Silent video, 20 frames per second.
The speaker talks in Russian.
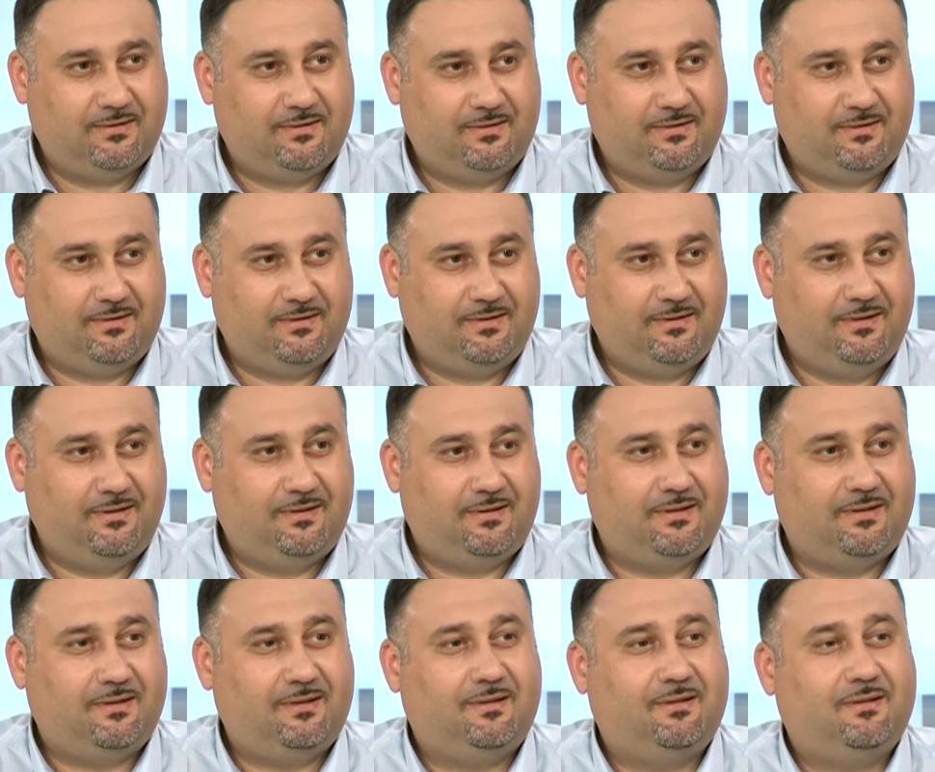Это та это
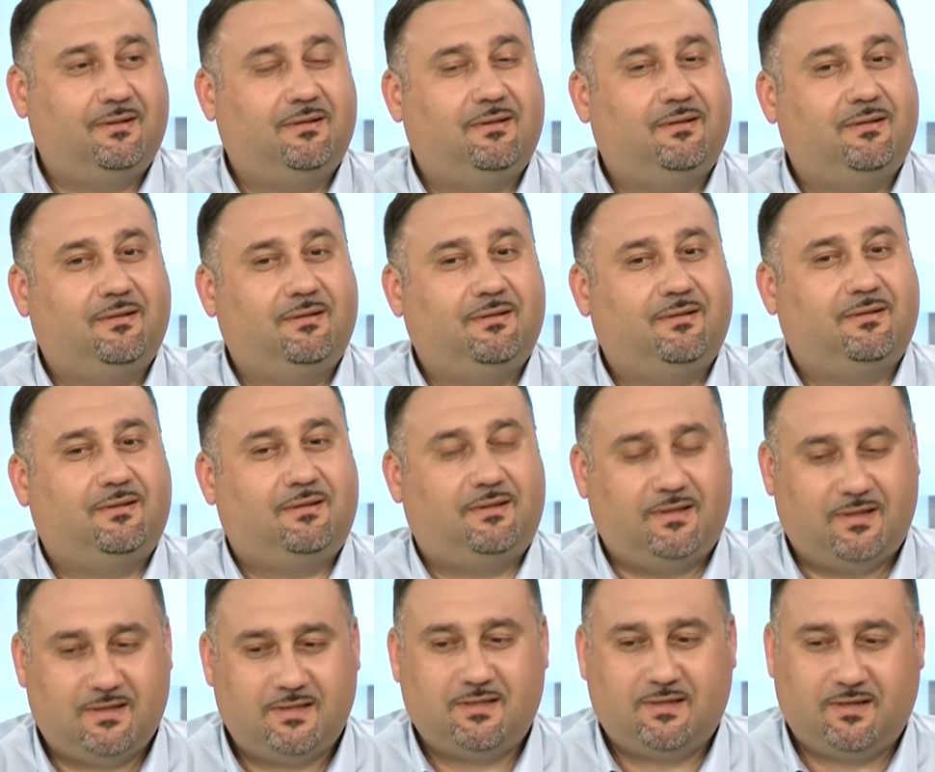самая апельсиновая корка?
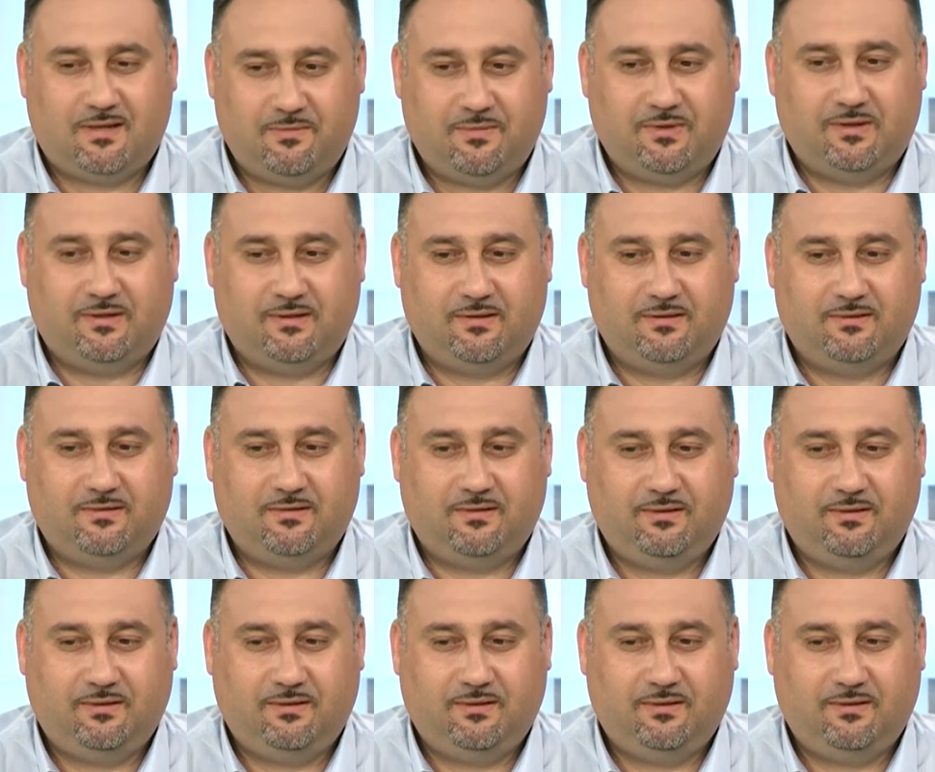Та самая.